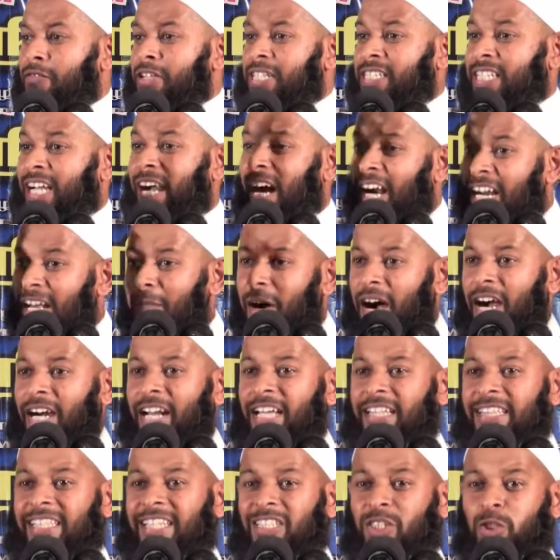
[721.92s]
விசாலமான
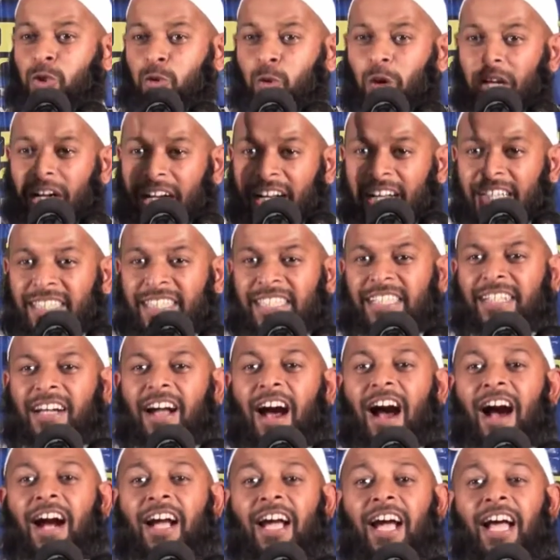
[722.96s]
அந்த
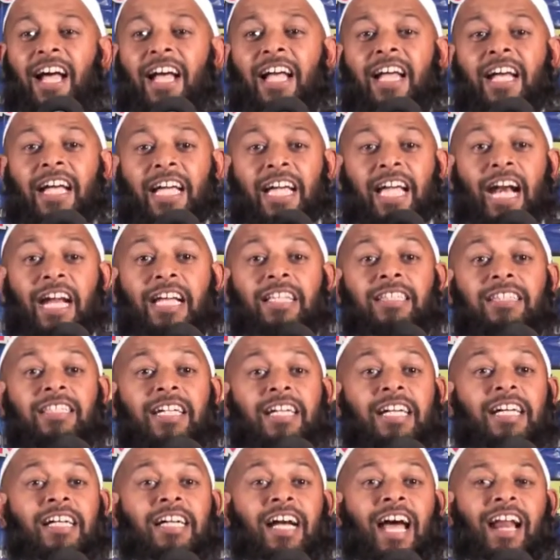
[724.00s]
சுவர்க்கத்துக்காக
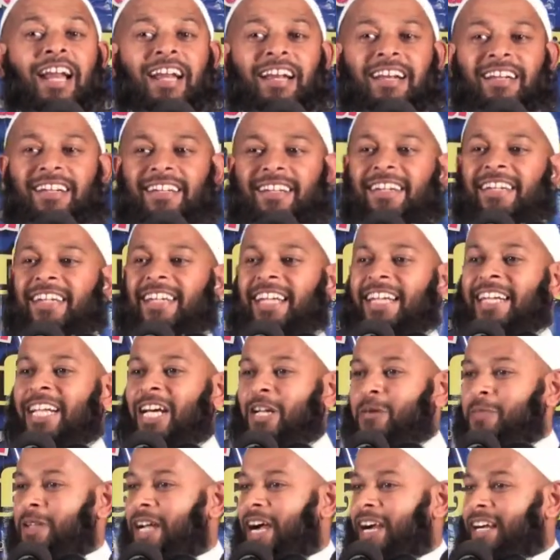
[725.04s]
எழுந்திருங்கள்
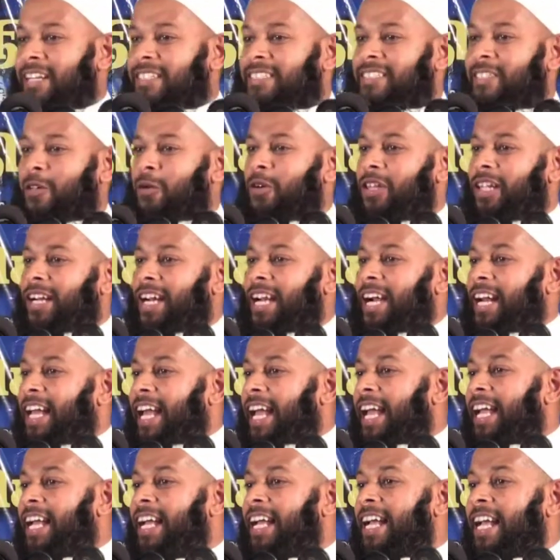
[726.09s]
அருமையான சகோதரர்களே
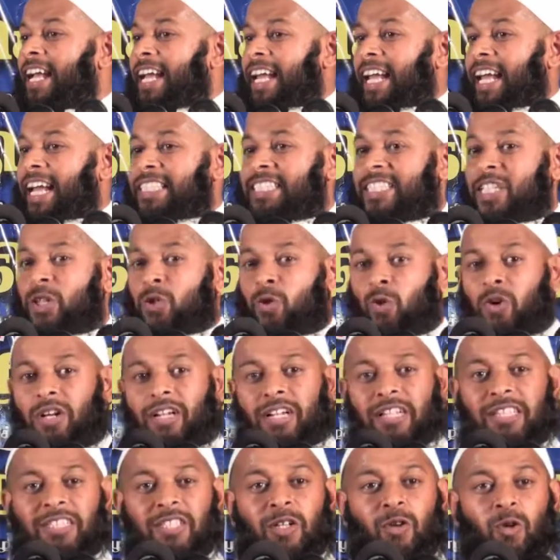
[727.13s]
ஏசிக்குள்
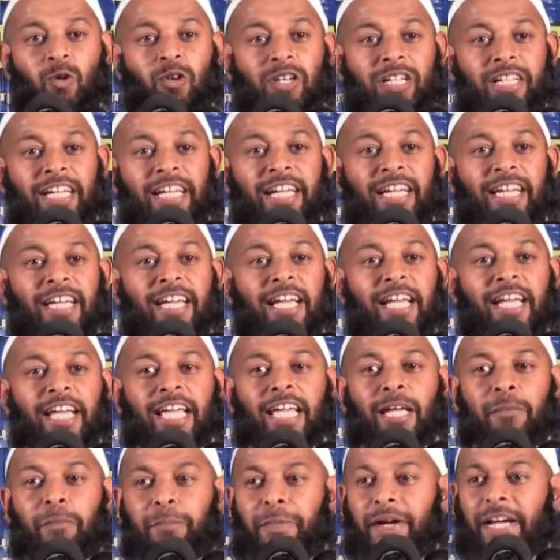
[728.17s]
இருந்து கொண்டு
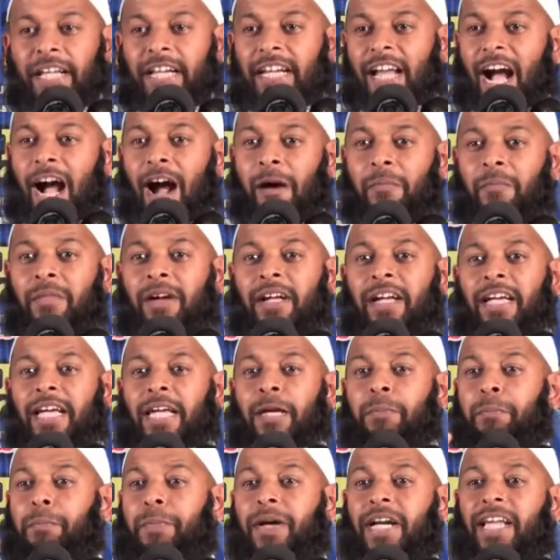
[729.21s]
இப்படி நாம்
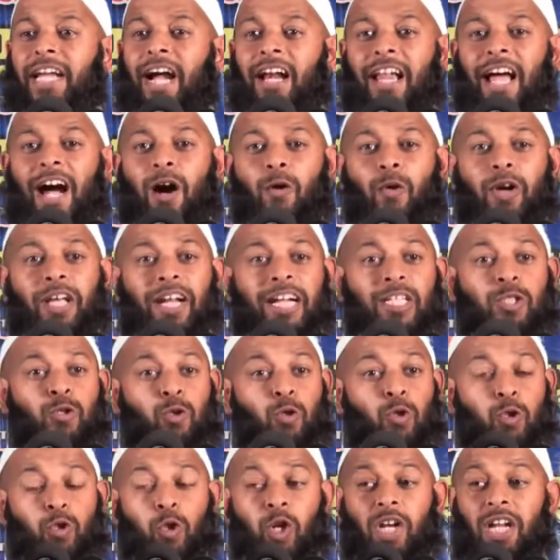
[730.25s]
இப்படி அல்லாவுடைய
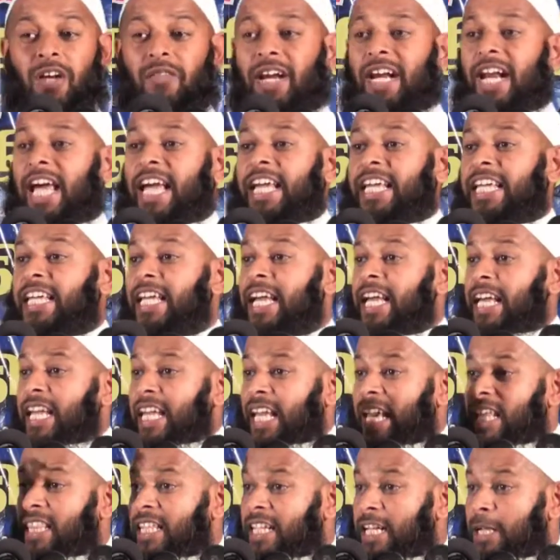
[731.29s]
ரசூல் சொல்லவில்லை
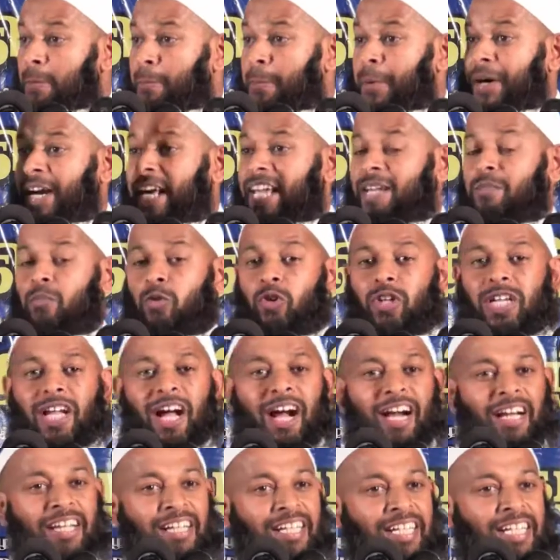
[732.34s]
எதிரி படை
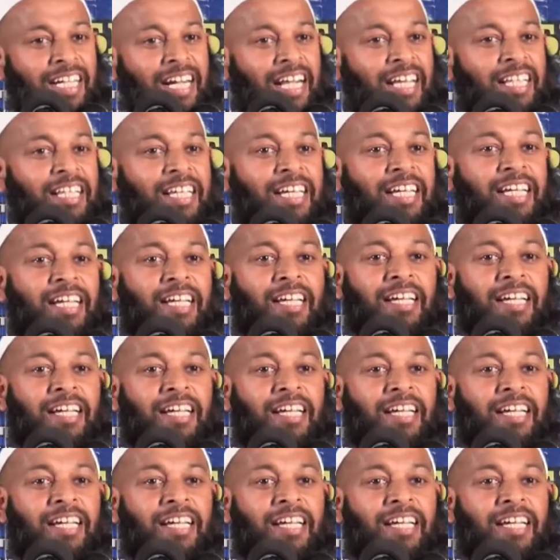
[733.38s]
முன்னால் இருக்கிறது